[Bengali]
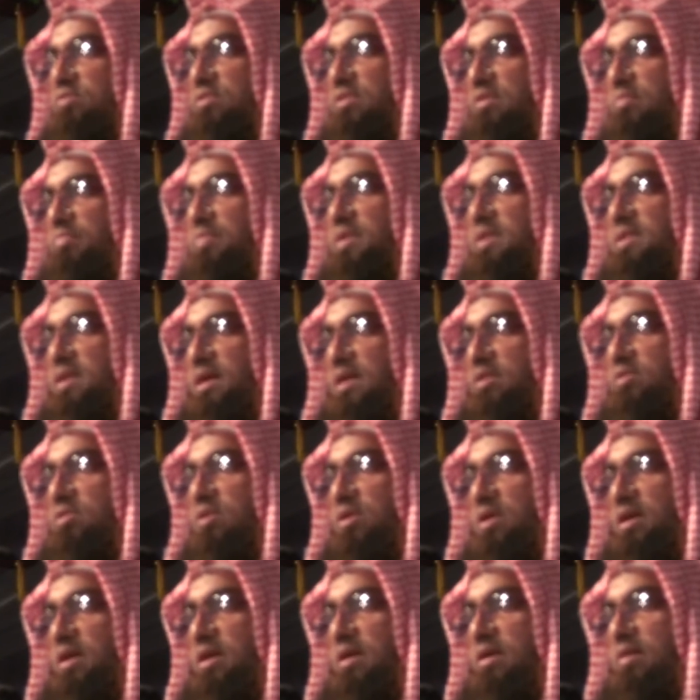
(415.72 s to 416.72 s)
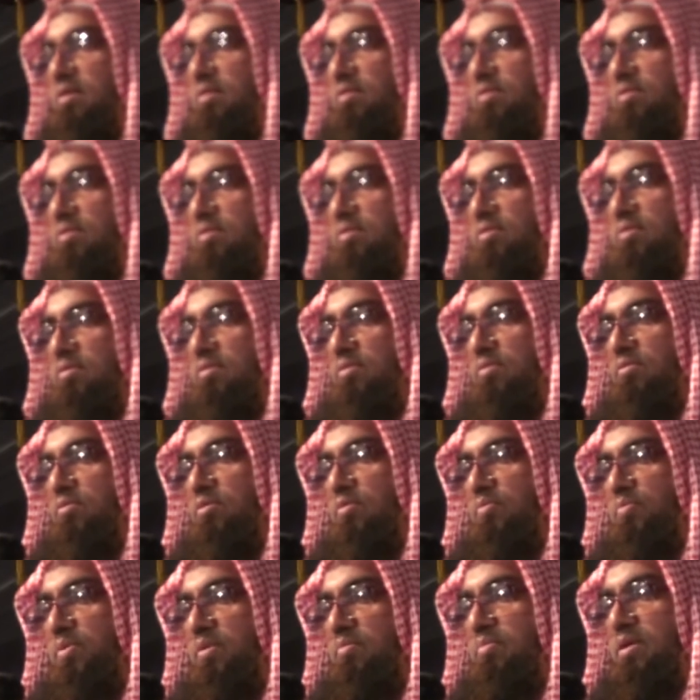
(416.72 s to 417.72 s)
যদি বেদাত হয় তো
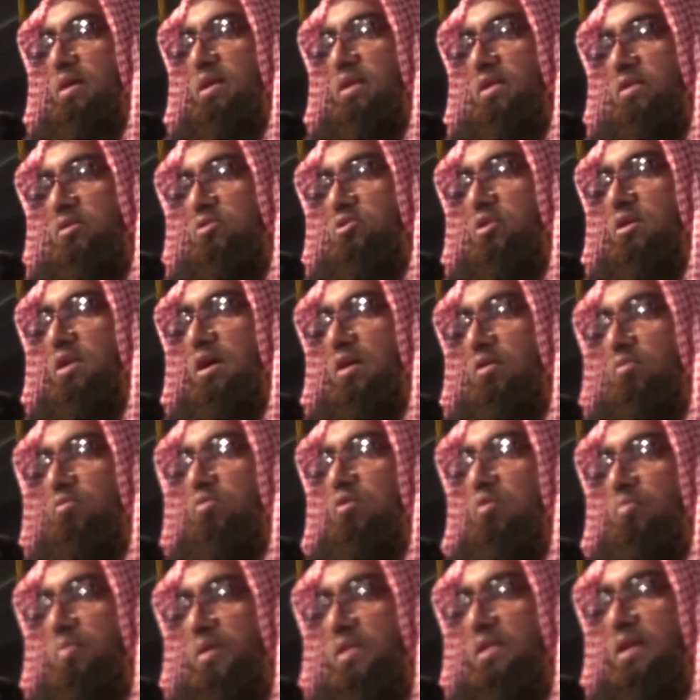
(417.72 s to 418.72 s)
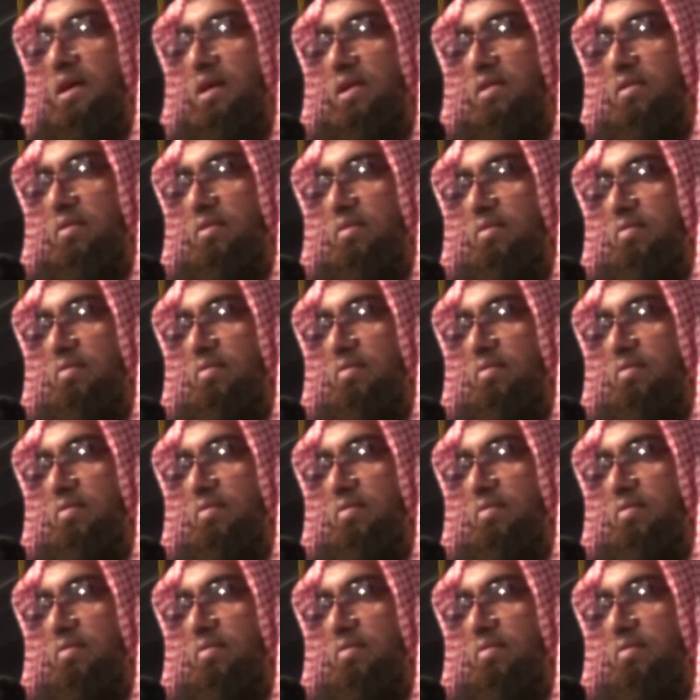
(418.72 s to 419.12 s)
বিমানে চড়াও তো বেদাত